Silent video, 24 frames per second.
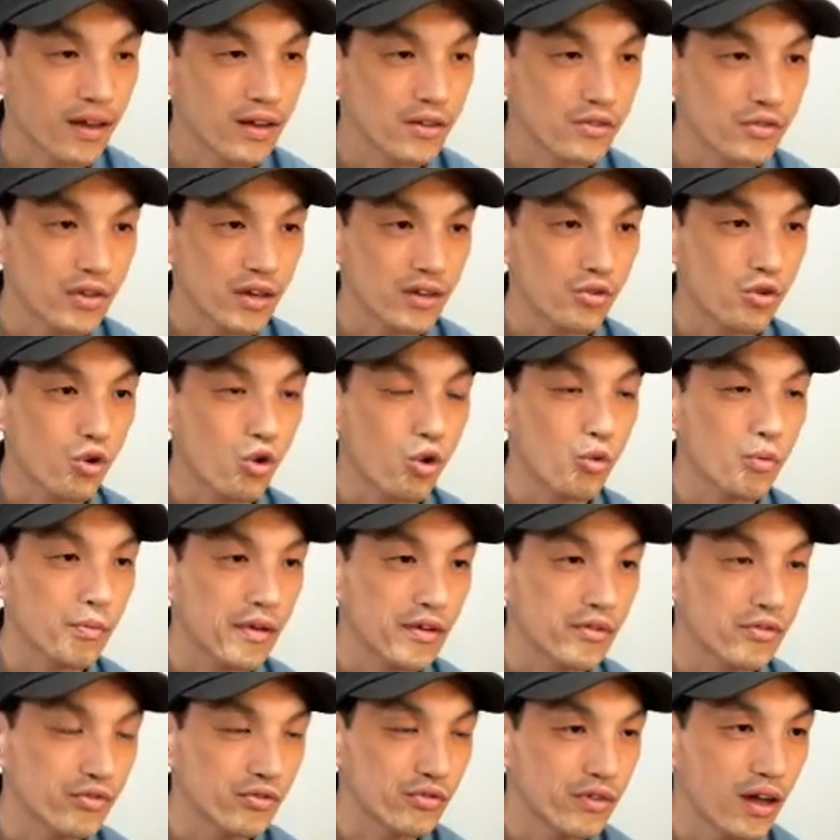최소
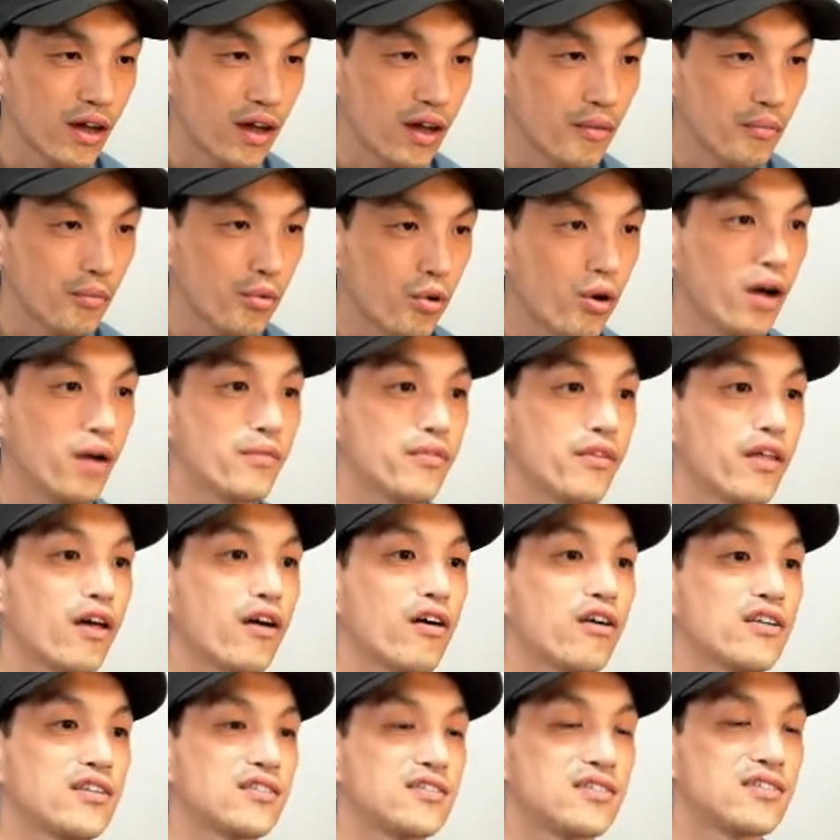공배수가
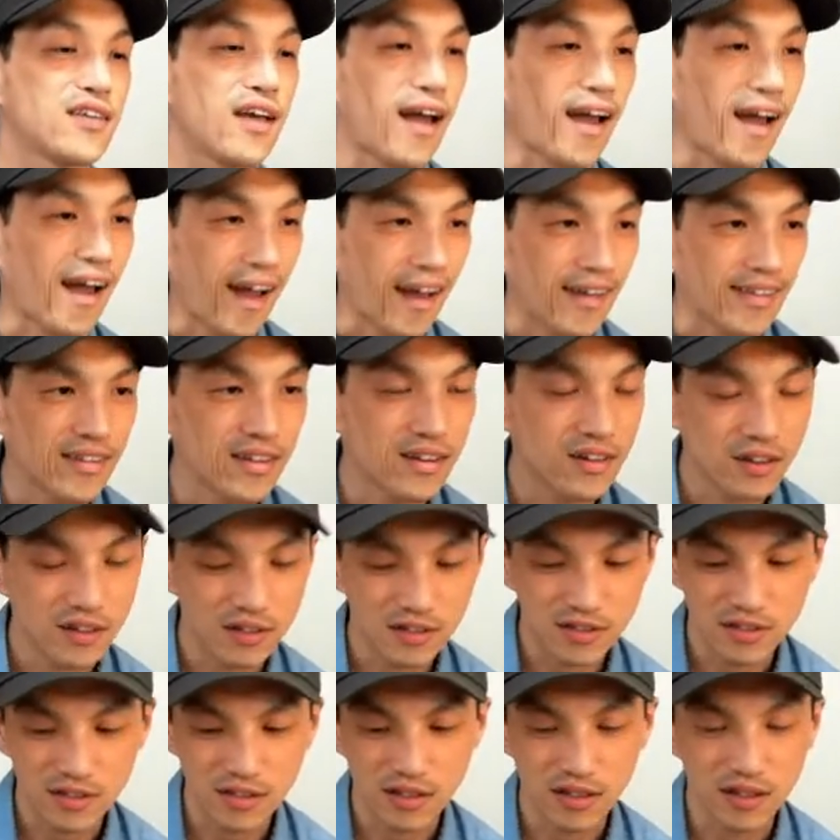포함되어 있지 않은
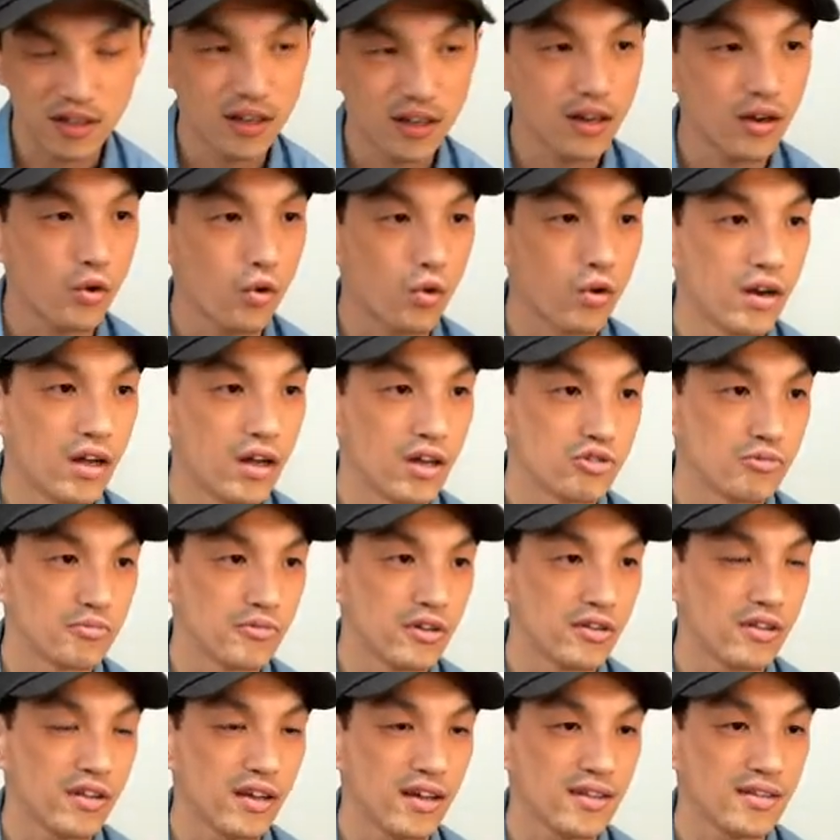것을
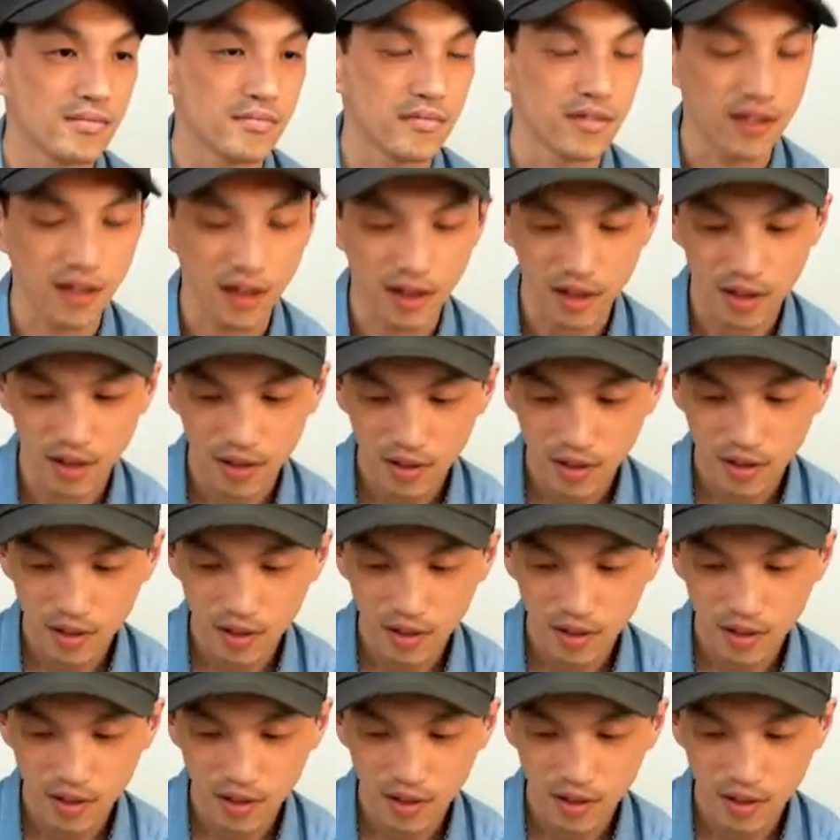골라주면 되겠습니다.